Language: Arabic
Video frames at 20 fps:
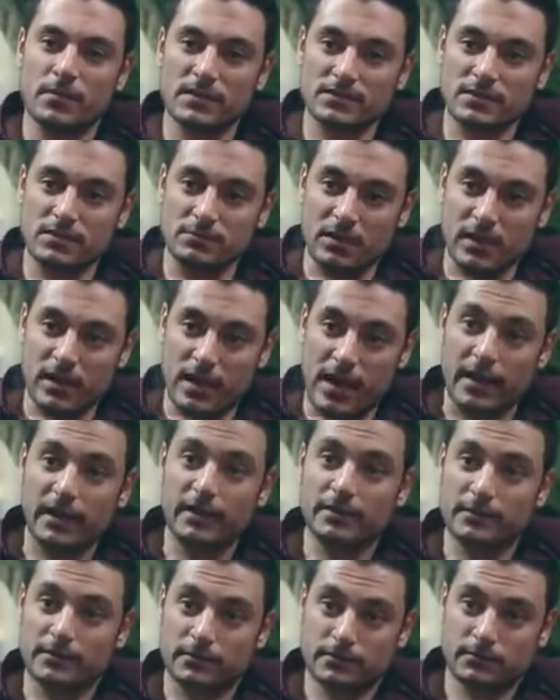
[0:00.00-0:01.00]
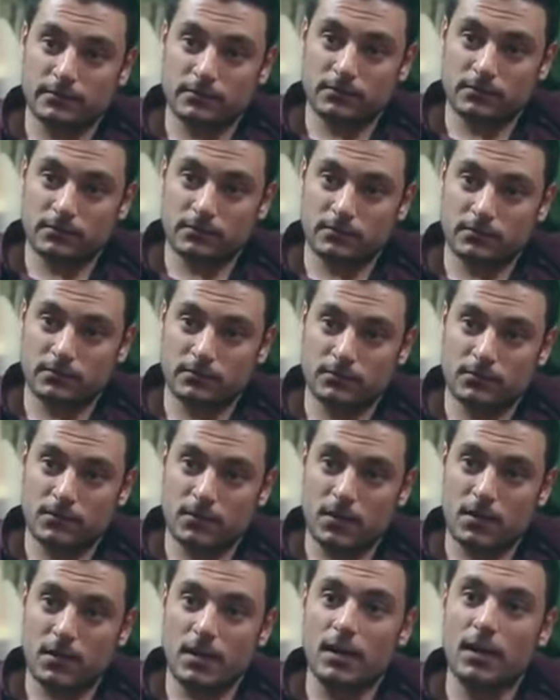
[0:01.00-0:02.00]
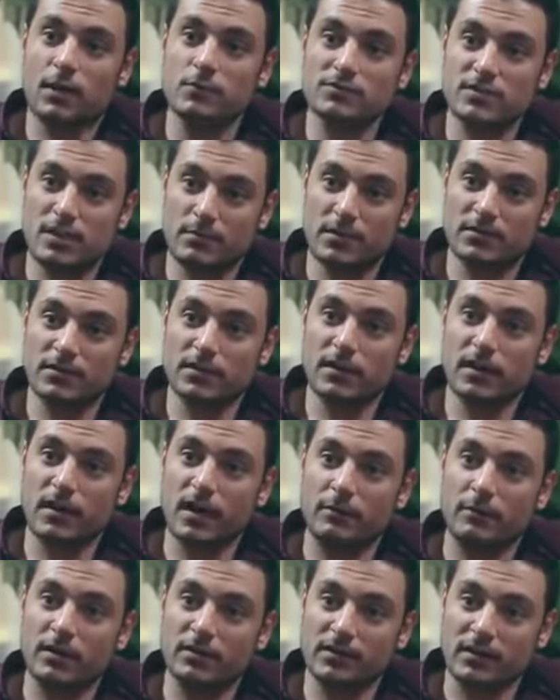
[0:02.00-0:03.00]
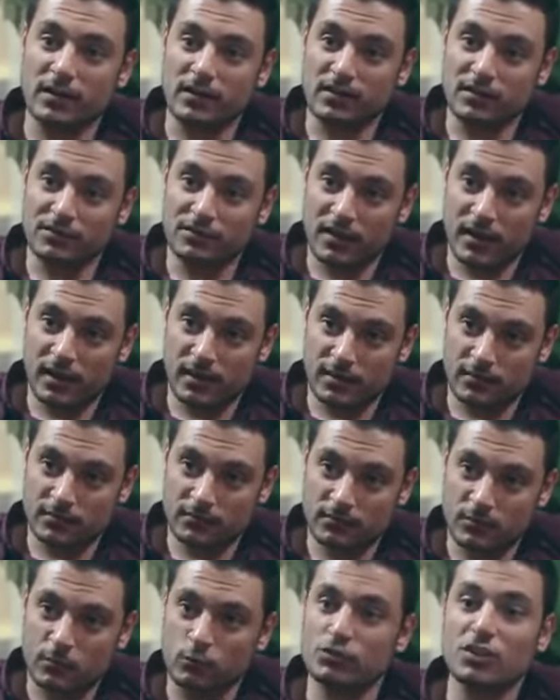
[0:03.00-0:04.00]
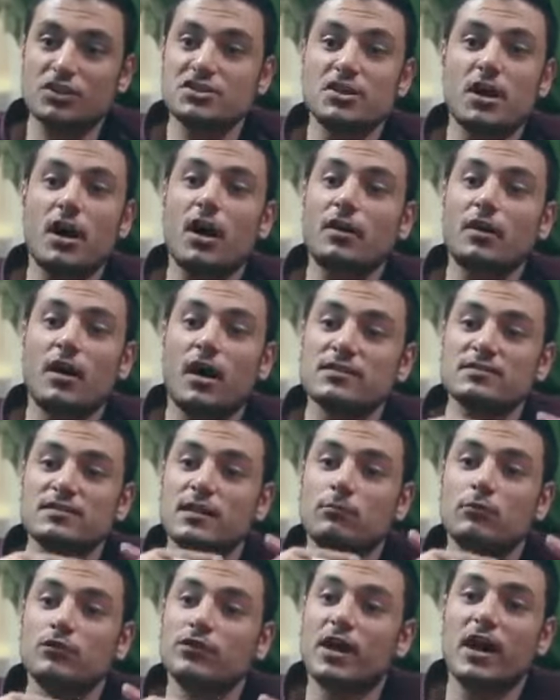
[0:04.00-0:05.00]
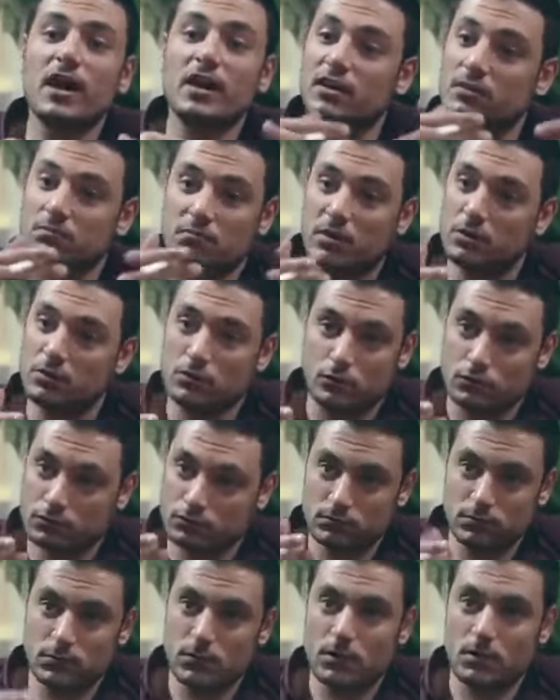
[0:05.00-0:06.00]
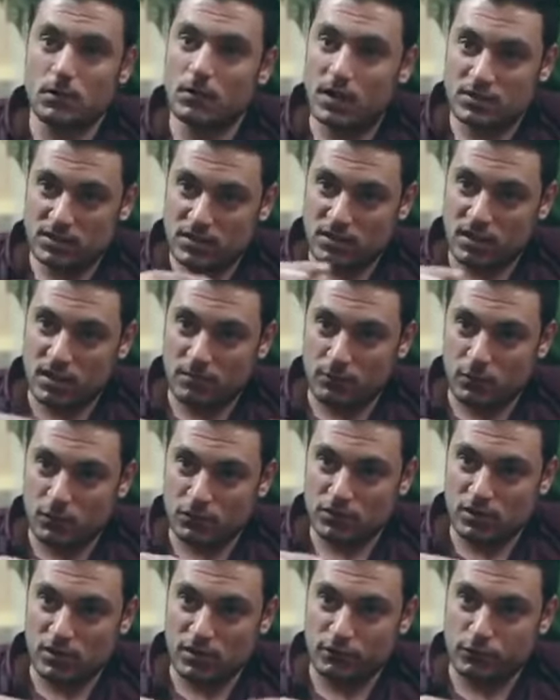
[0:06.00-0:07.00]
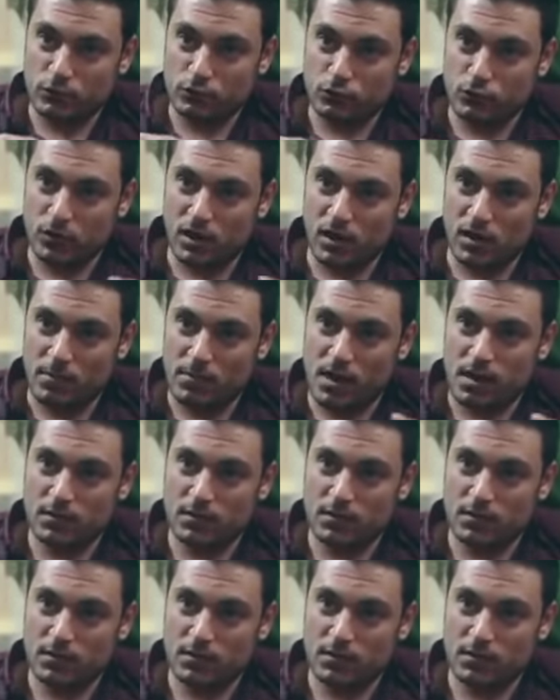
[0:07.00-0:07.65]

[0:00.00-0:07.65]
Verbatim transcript: بس من الاخر لو ثبت انك عملت كده فعلا وده شيء انا اصلا متاكد منه عشان يعني ما نقعدش نلف وندور على